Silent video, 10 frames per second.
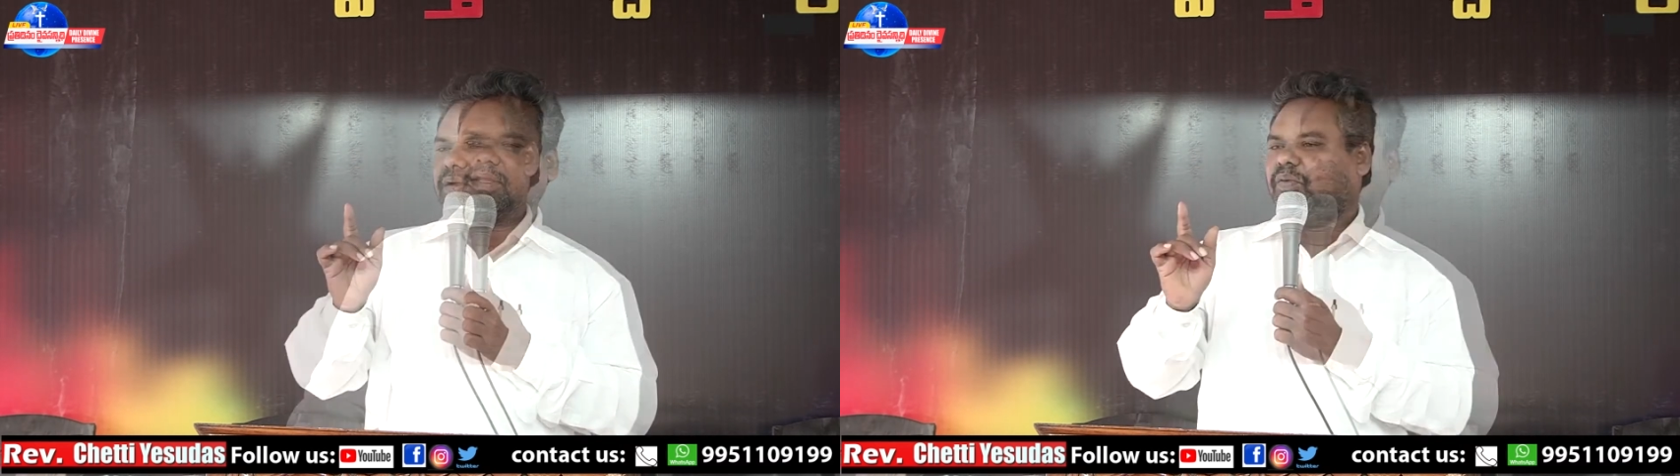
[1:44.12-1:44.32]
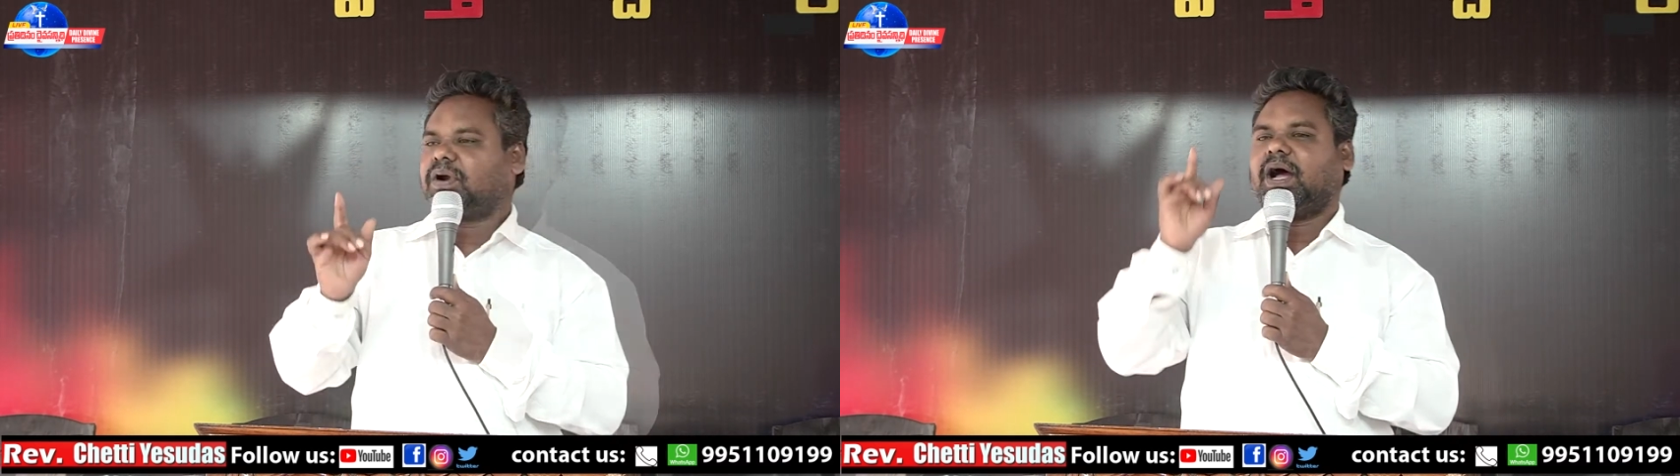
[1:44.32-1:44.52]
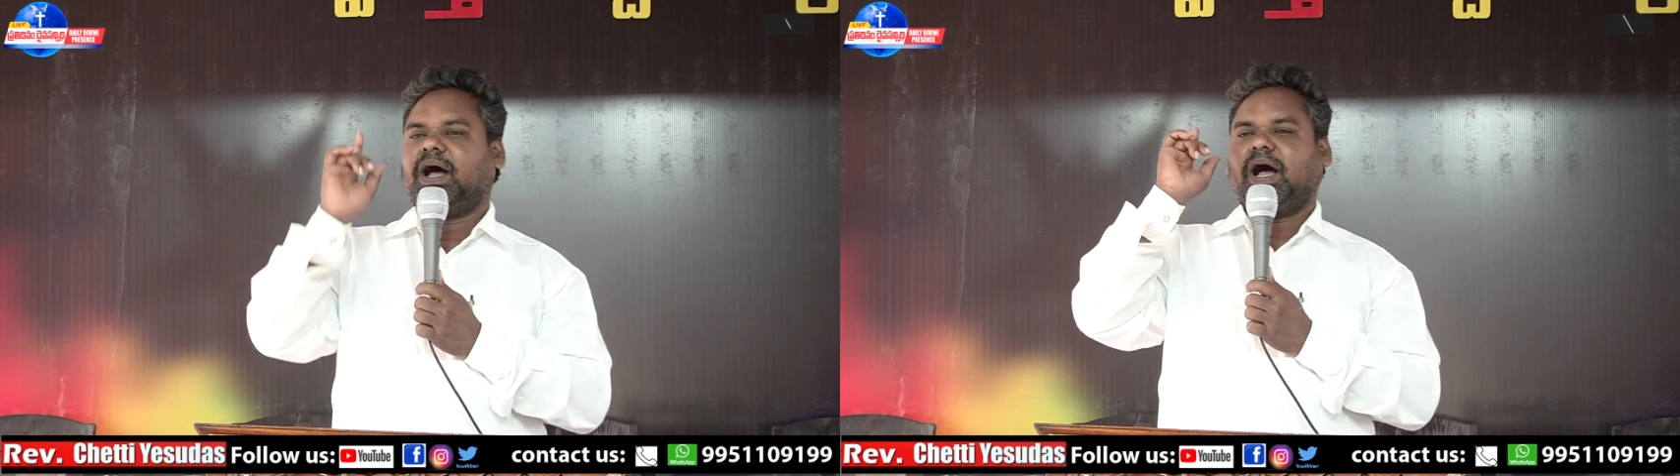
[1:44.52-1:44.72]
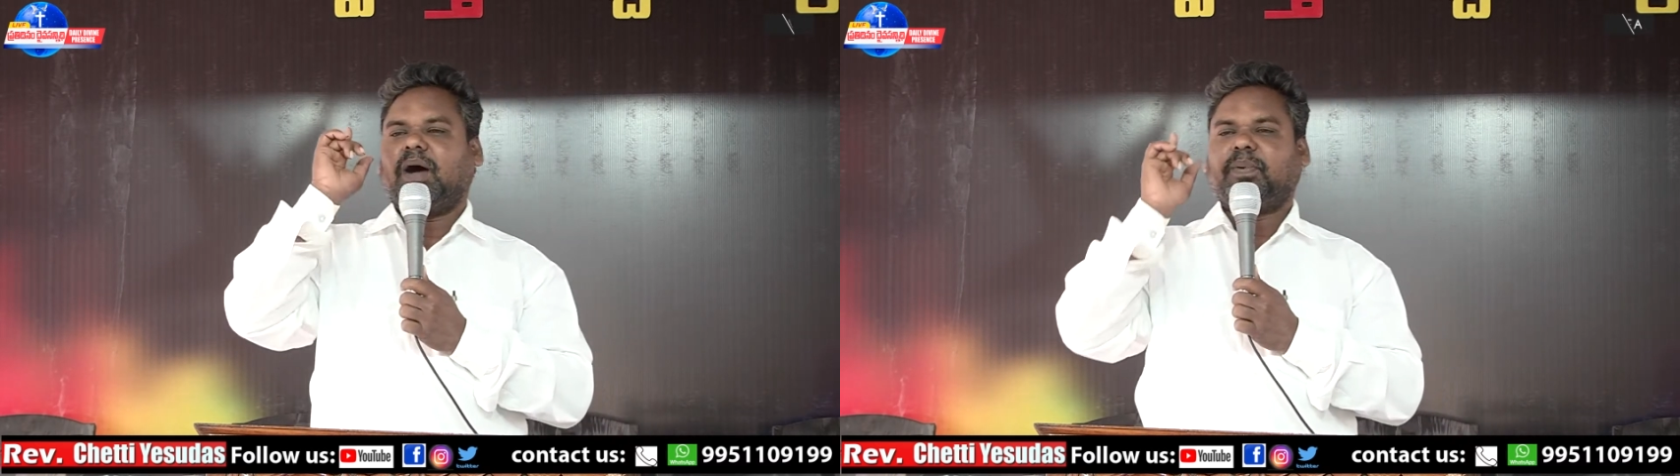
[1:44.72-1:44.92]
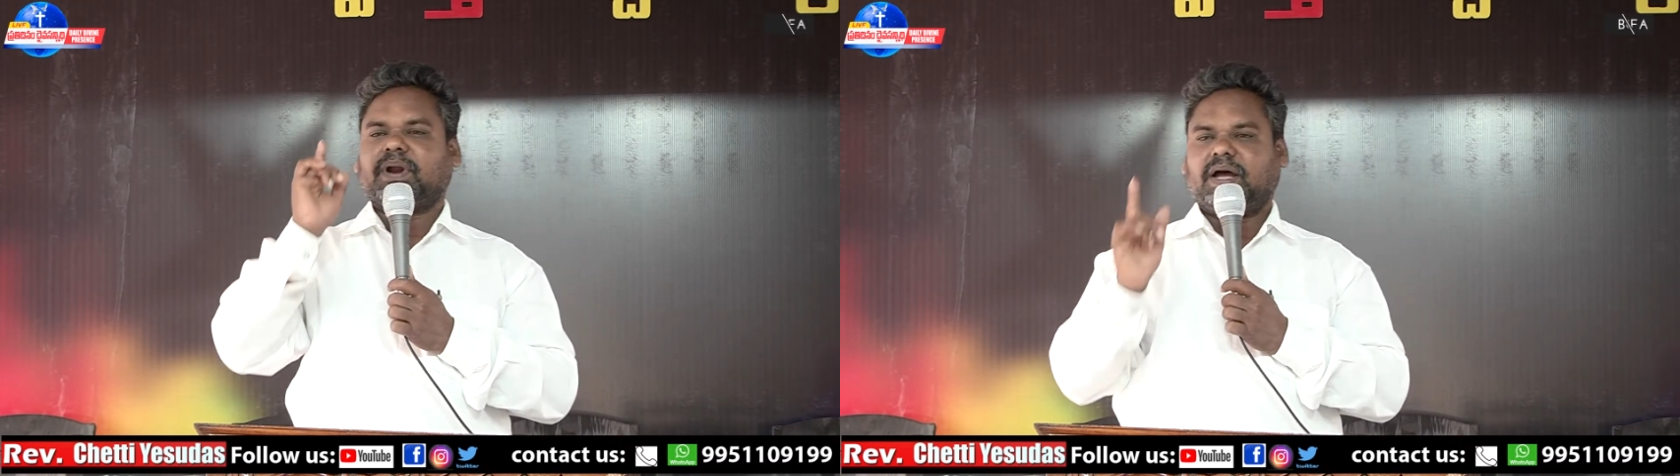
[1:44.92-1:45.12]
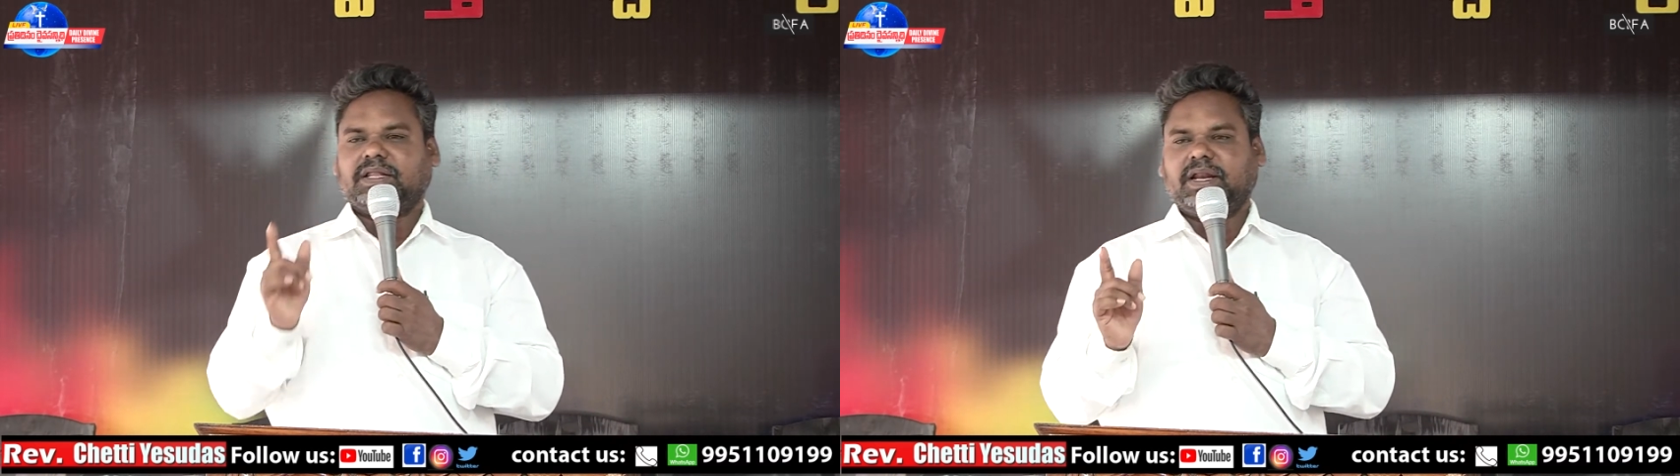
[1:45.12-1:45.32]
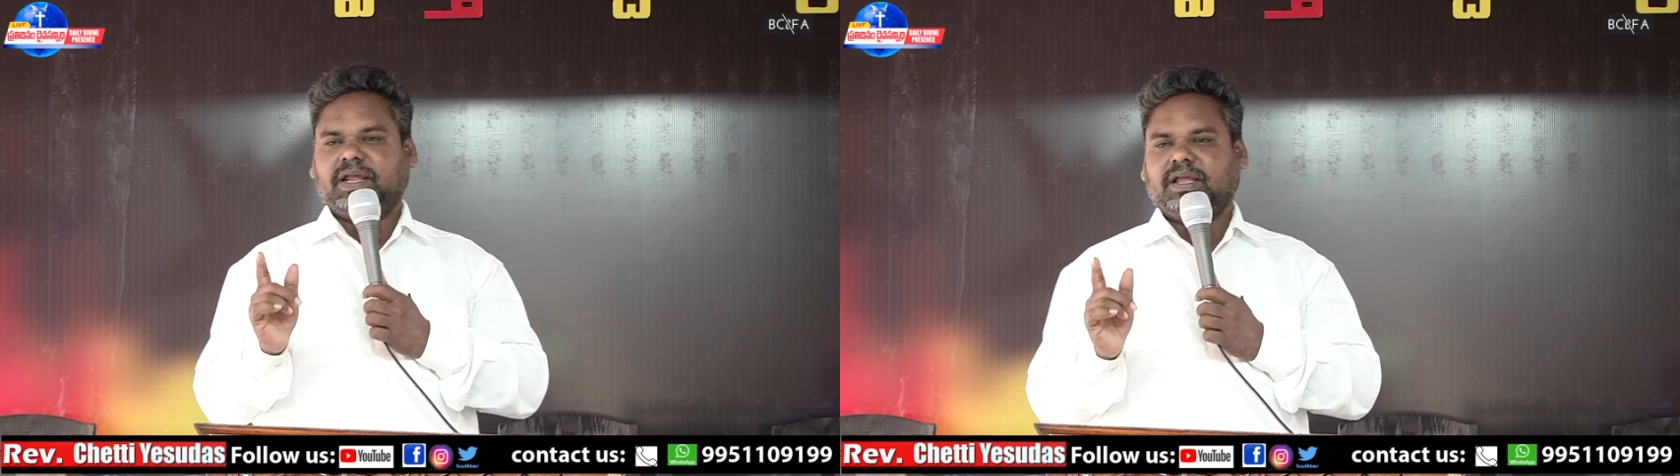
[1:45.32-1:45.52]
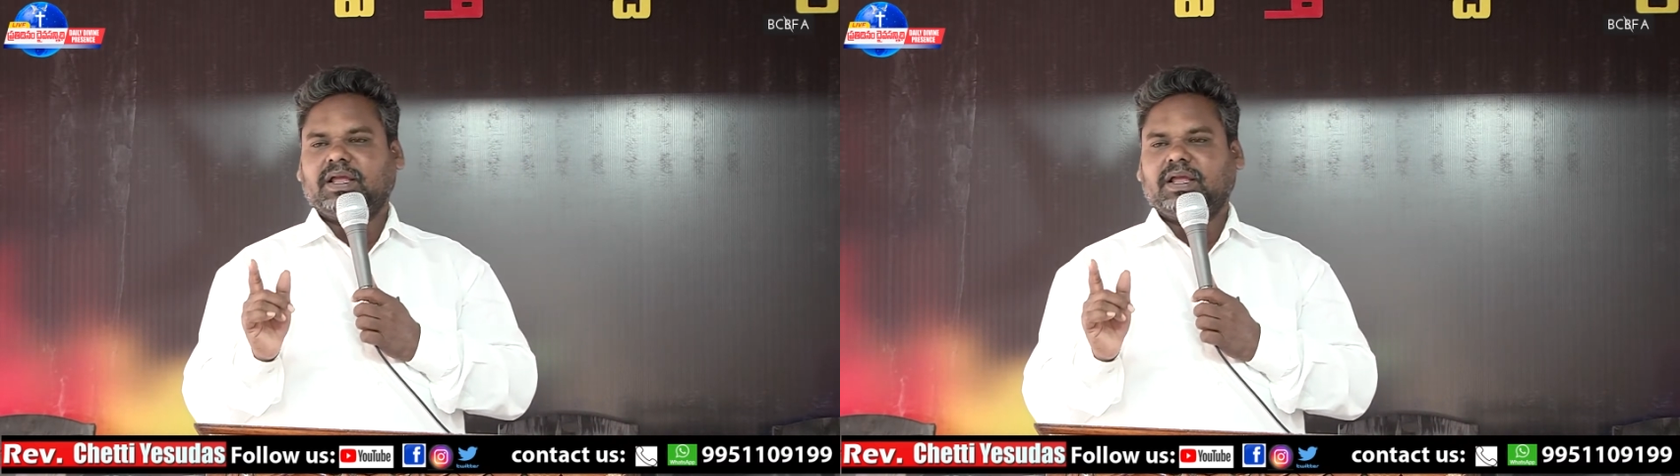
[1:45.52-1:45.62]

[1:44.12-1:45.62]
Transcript: ఒక అపరాధిని